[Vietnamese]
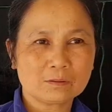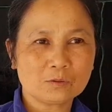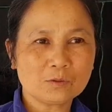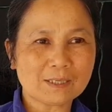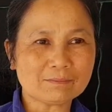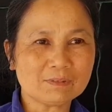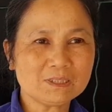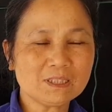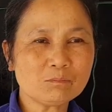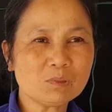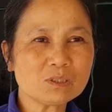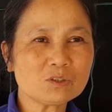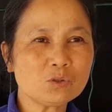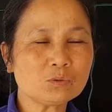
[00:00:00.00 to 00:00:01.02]
cô cảm thấy rất
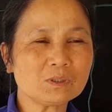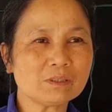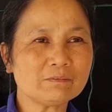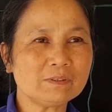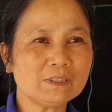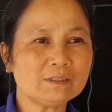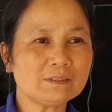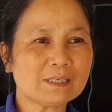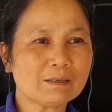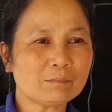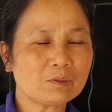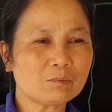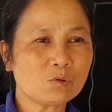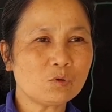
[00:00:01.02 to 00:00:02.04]
bức xúc tại vì nhà
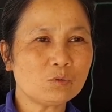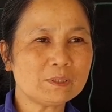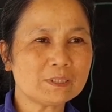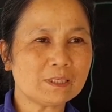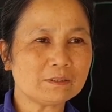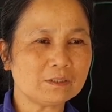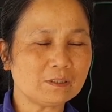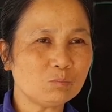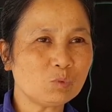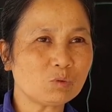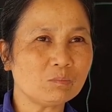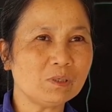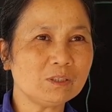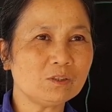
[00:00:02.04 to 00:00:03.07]
cô bây giờ chỉ có một
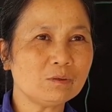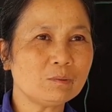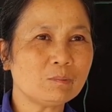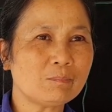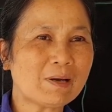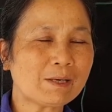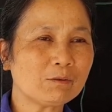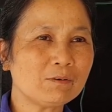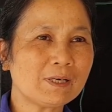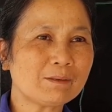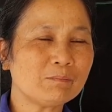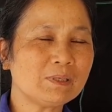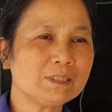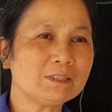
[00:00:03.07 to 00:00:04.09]
mình thôi và bao nhiêu
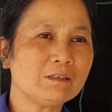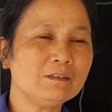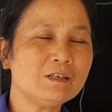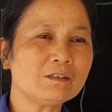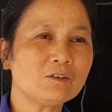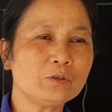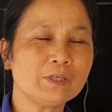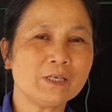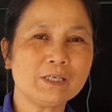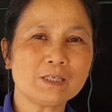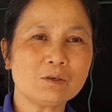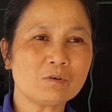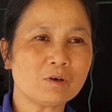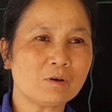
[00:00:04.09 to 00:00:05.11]
năm bây giờ nước lôi ở đây
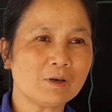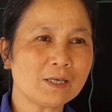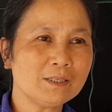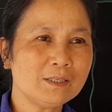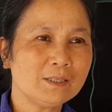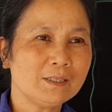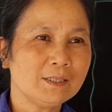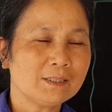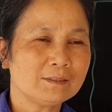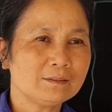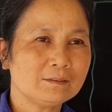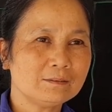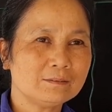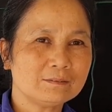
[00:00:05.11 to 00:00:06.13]
không có
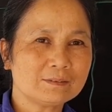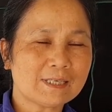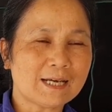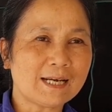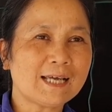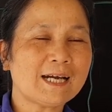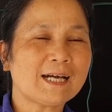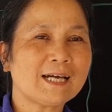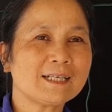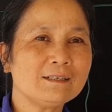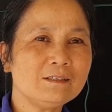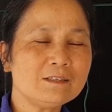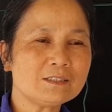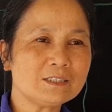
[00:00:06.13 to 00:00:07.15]
ờ, cả làng ăn
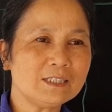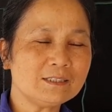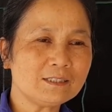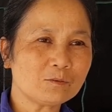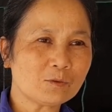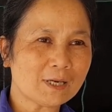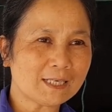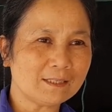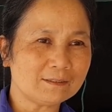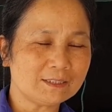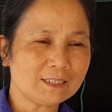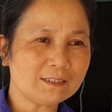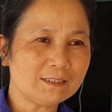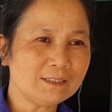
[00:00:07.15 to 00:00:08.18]
cái nước giếng khoan ở
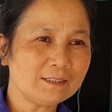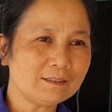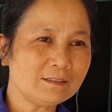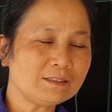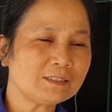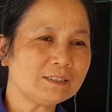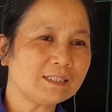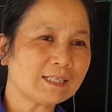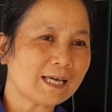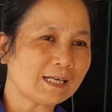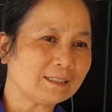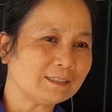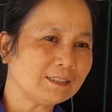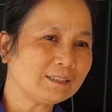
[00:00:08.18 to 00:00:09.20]
trên kia nước giếng
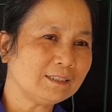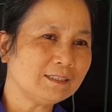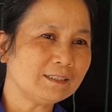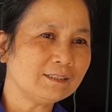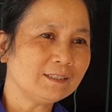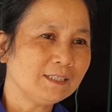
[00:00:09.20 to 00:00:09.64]
làm ở trên kia